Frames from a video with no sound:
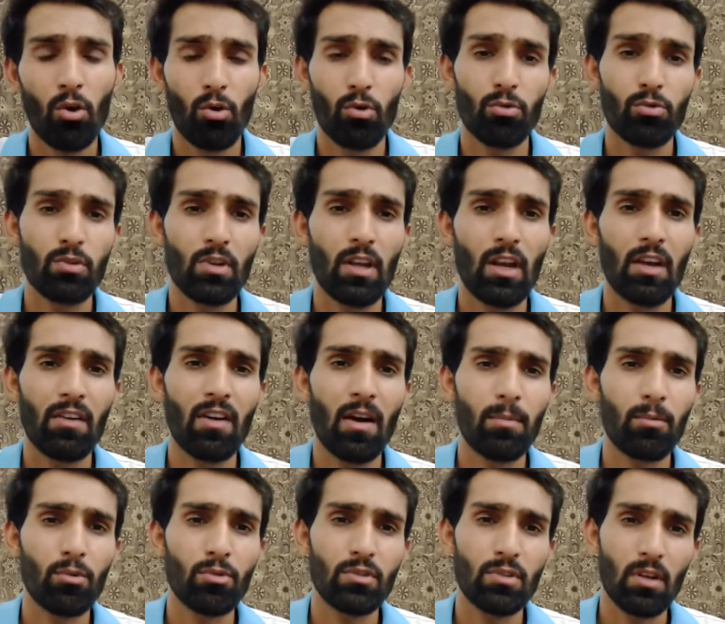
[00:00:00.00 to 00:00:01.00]
और उसके अलावा
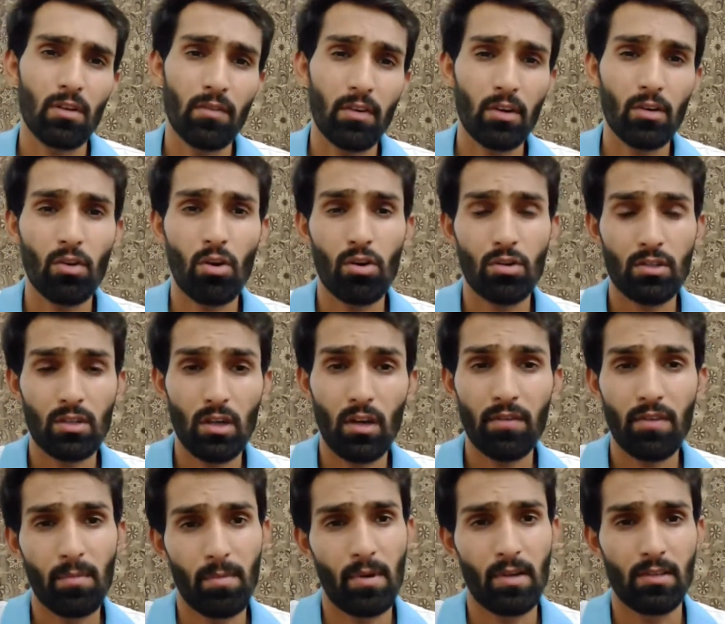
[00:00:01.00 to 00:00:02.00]
आपको सर्वर कॉस्ट
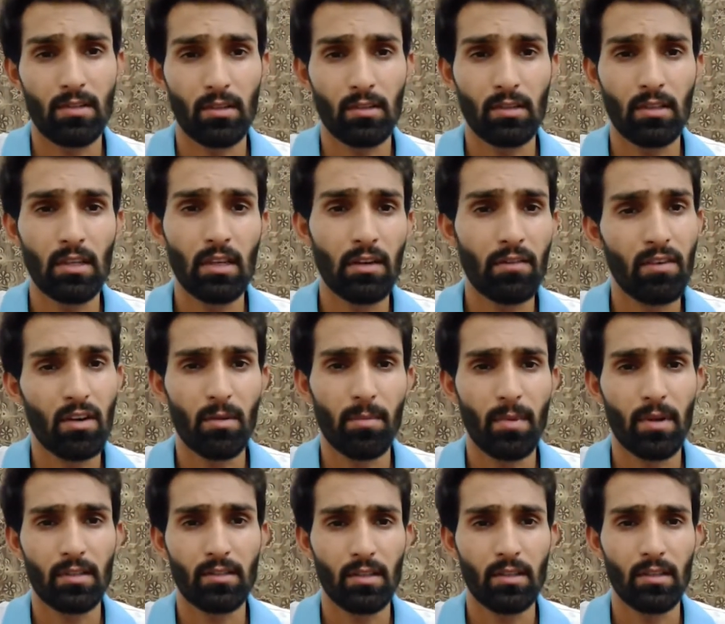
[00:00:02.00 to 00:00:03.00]
काफ़ी पड़ सकती है वर्ड
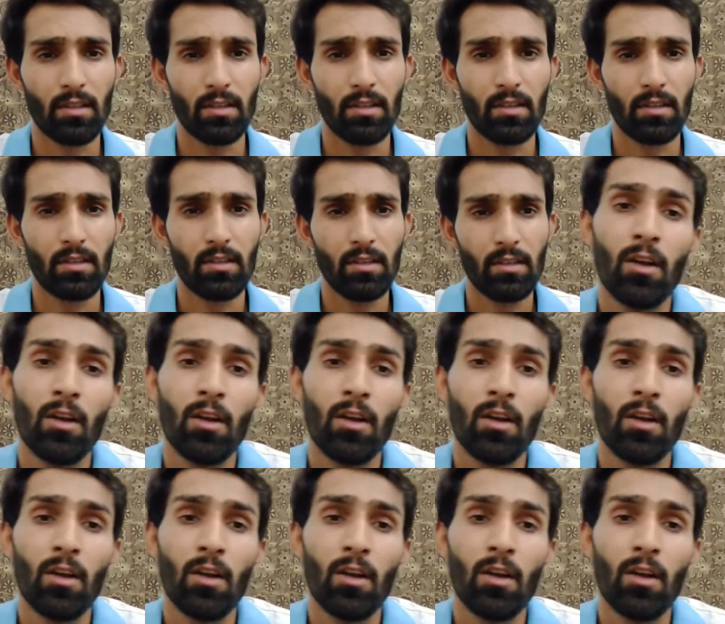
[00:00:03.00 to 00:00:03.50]
के अंदर